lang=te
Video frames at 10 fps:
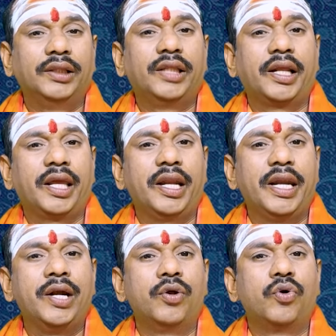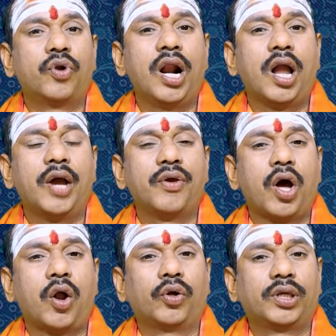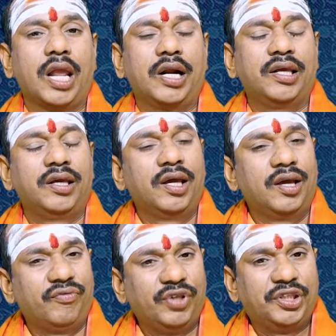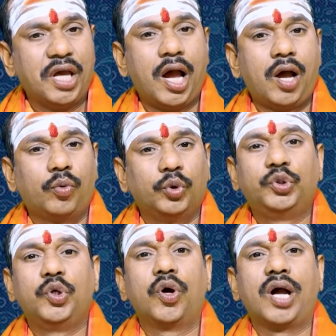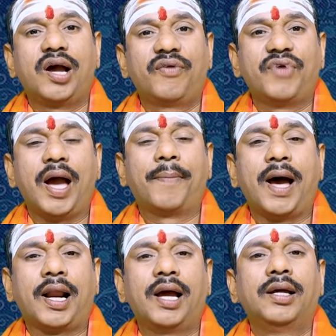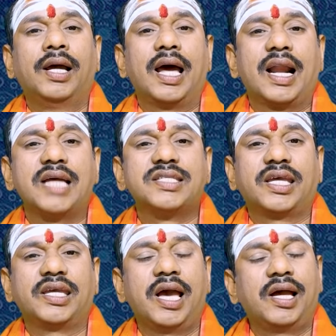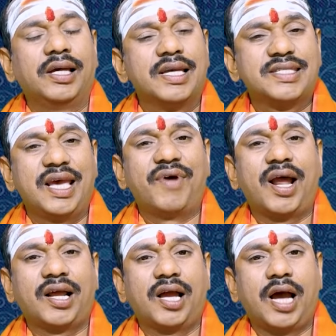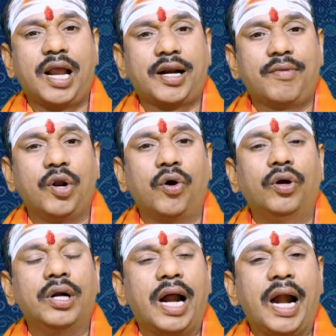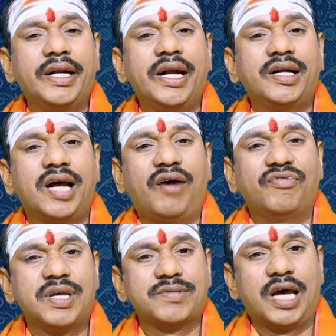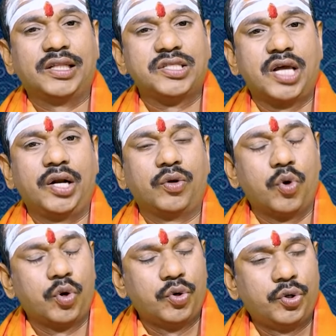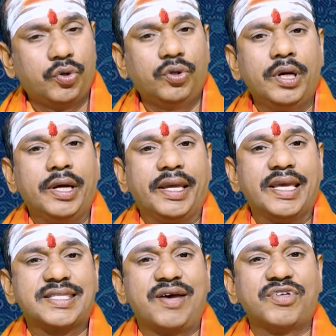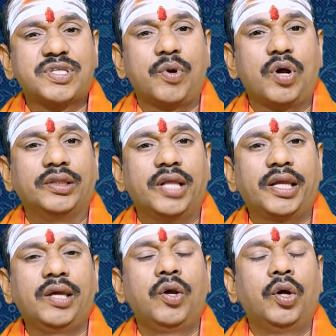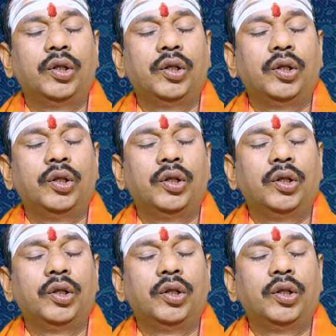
అందరికీ నిండు నూరేళ్ల ఆయురారోగ్యాలని విద్య ఉద్యోగ వ్యాపార రాజకీయ సేవారంగ కార్యక్రమంలో అన్నింటా విజయం సాధించాలని కోరుకుంటూ ఈ సంవత్సరంలో అందరికీ